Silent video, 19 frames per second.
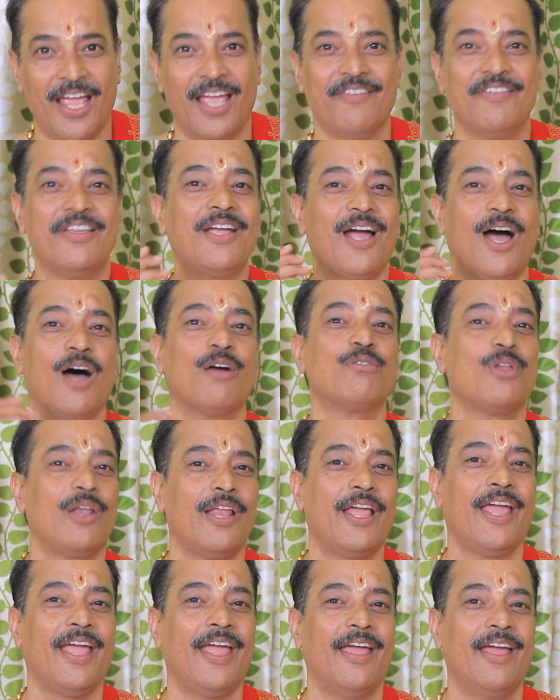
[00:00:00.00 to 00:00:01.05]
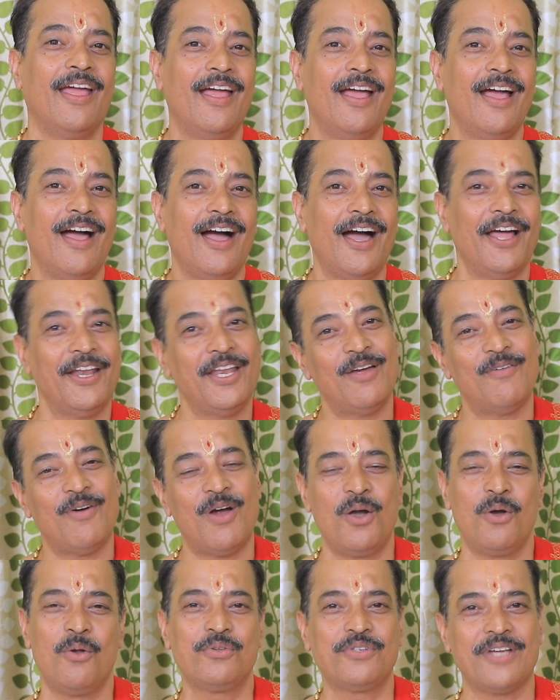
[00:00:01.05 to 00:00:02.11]
ఏమీ కాదులే
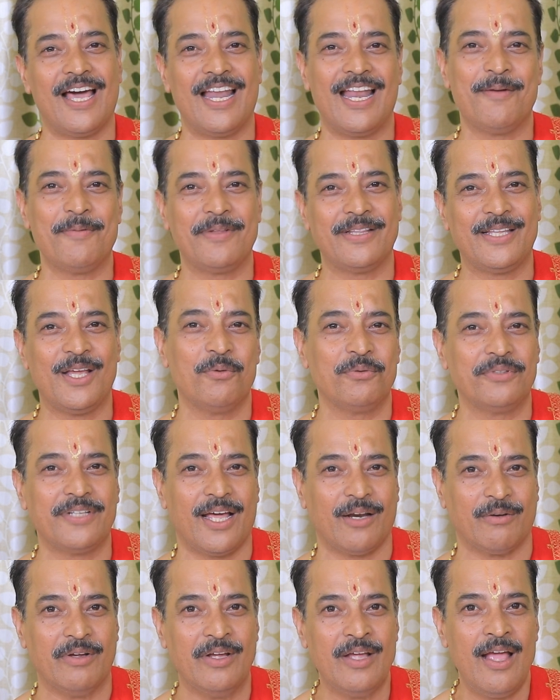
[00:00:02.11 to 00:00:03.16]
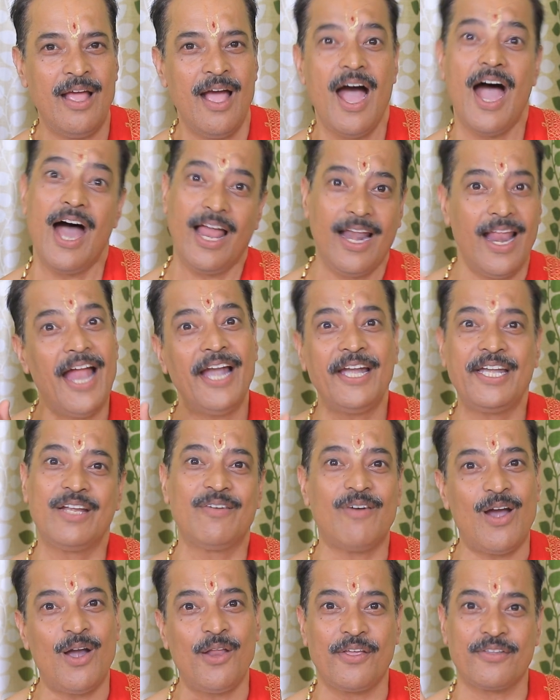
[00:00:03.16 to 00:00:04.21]
అనేవాళ్ళు చాలామందే ఉంటారు అలాంటి
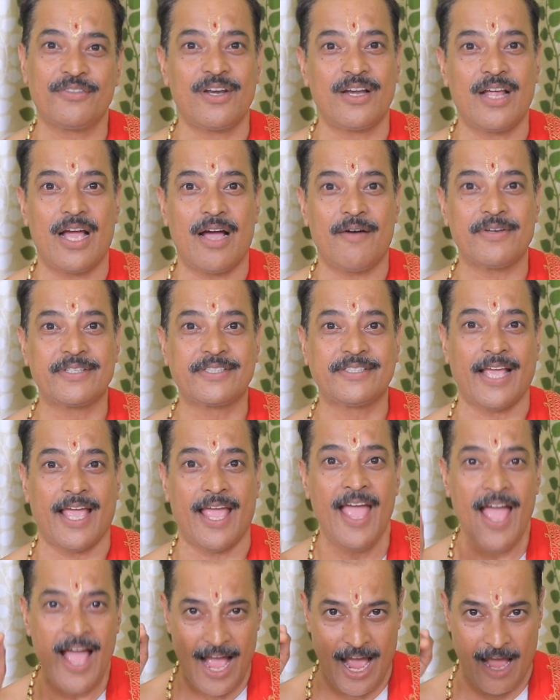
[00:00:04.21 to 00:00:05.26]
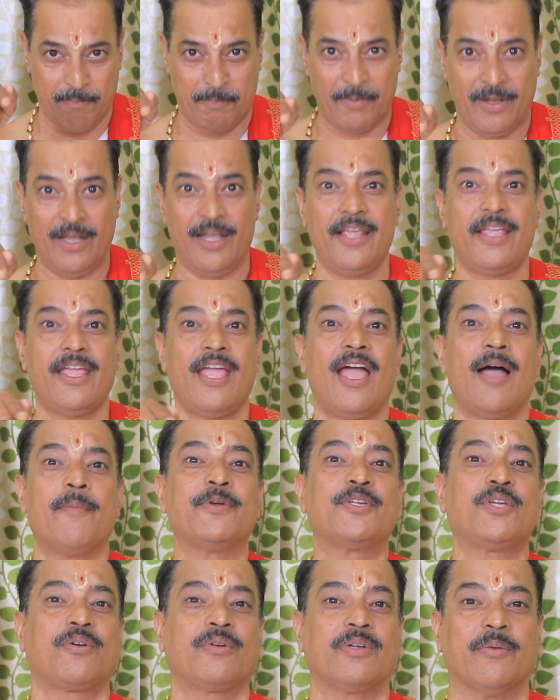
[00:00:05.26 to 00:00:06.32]
వాళ్ళు ఎదురుగా వస్తే ఆ పిల్లికే
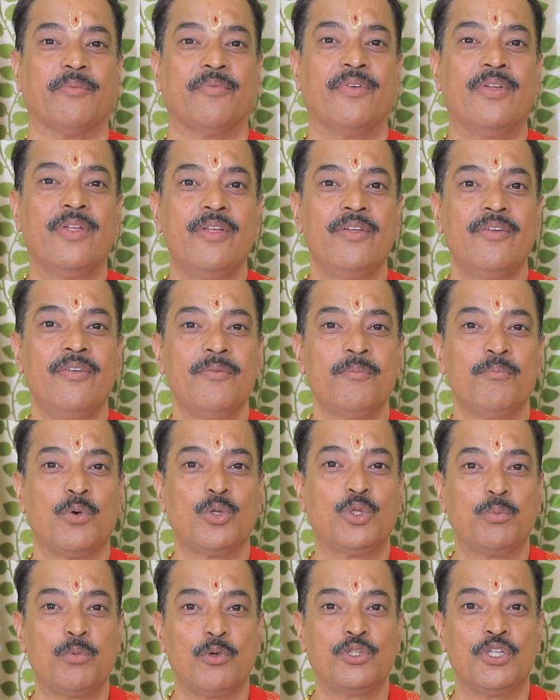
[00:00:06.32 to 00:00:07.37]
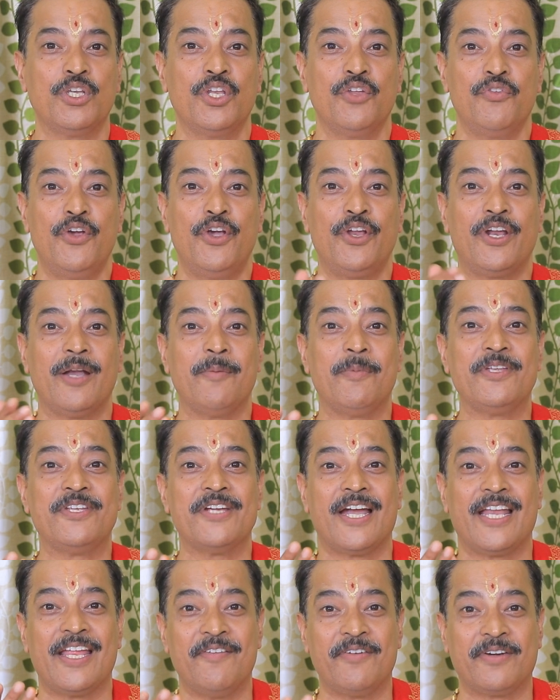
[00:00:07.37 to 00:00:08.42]
అపశకునం పొద్దు పొద్దుని వీడి
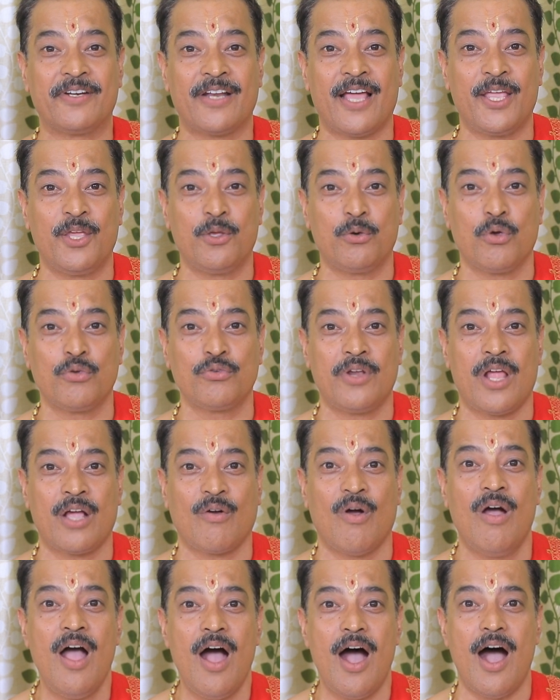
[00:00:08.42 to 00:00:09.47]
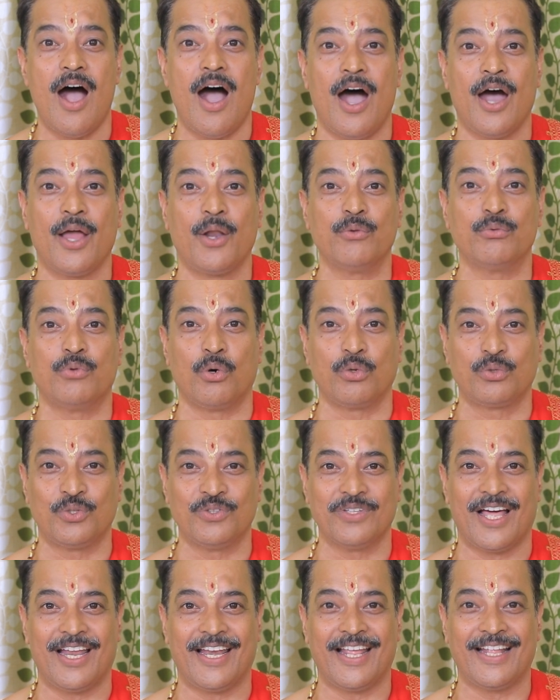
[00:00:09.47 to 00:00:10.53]
ఏమిట్రా ఈరోజు నాకు ఆహారం
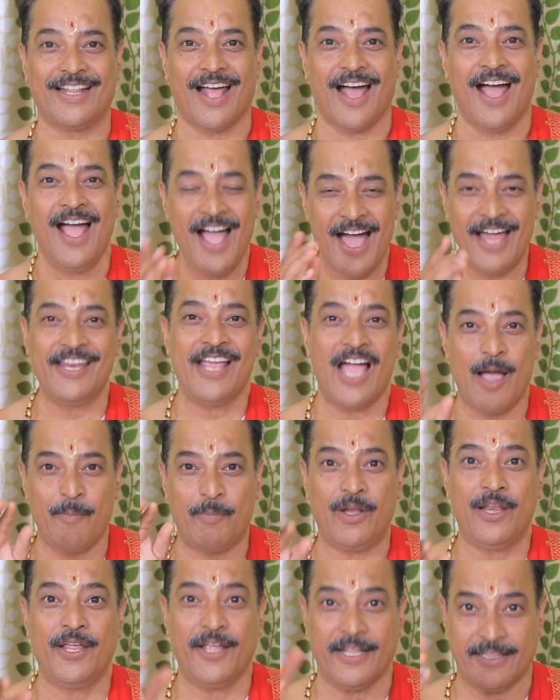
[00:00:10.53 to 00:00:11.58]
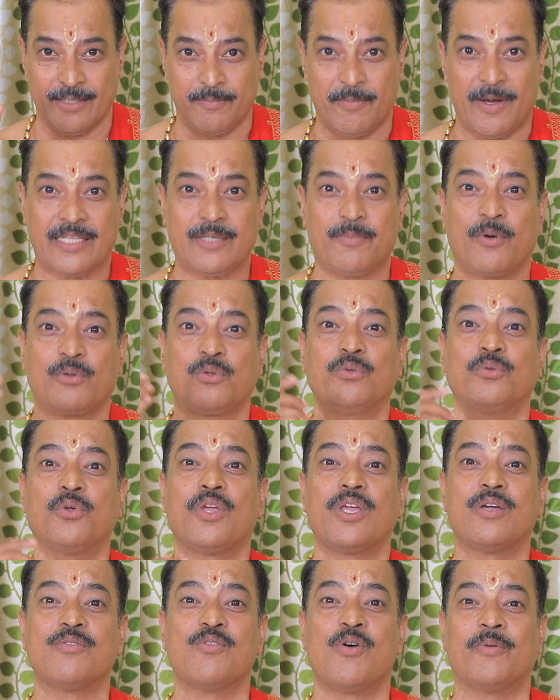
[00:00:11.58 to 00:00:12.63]
దొరుకుతుందా లేదా అని ఆ పిల్లి ఎంత బాధపడుతుందో
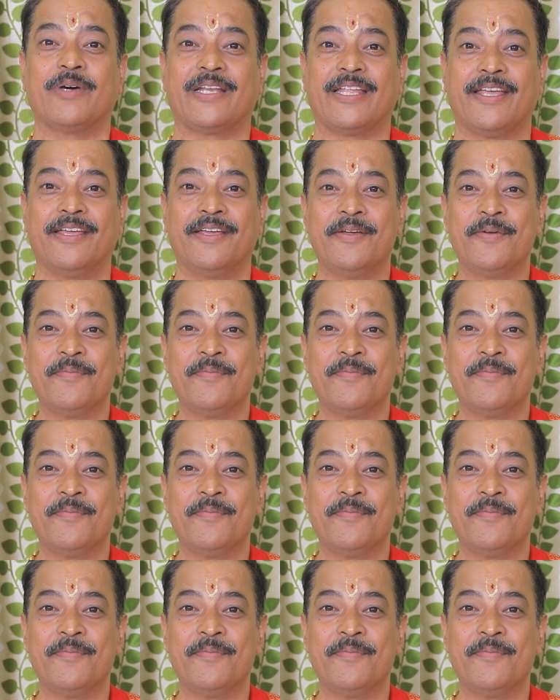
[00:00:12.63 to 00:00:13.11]
ఏమో మరి